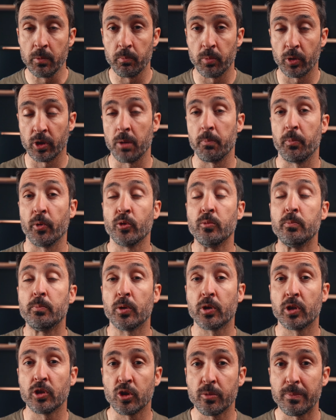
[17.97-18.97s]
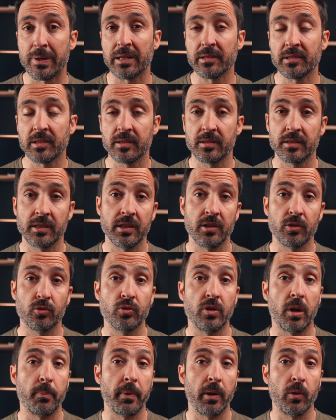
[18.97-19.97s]
porque por un poquito más tienes
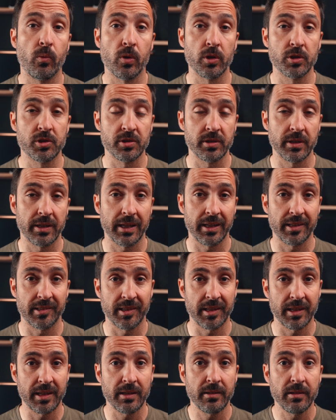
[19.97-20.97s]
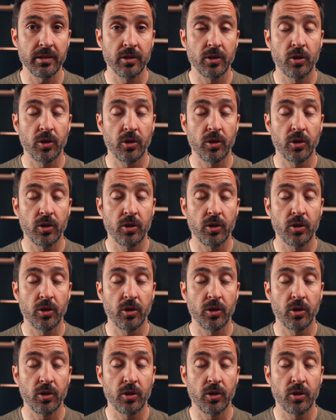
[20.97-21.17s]
un Apple Watch SE